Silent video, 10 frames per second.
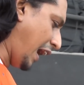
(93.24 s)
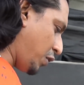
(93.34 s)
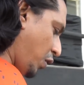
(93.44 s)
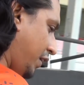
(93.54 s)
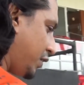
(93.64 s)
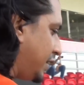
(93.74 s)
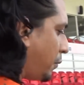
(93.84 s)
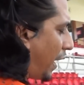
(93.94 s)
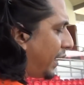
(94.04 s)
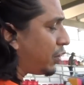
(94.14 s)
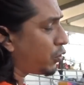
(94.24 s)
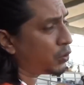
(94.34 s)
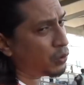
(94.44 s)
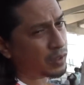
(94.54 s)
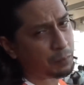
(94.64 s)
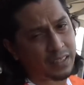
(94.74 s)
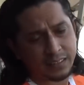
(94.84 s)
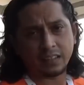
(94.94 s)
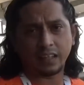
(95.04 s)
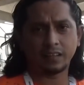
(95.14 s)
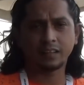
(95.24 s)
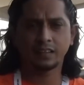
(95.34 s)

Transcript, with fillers: এখন কথা হচ্ছে যে ব্যাটিংয়ের তথ্যগুলো তো আপনারা জানলেন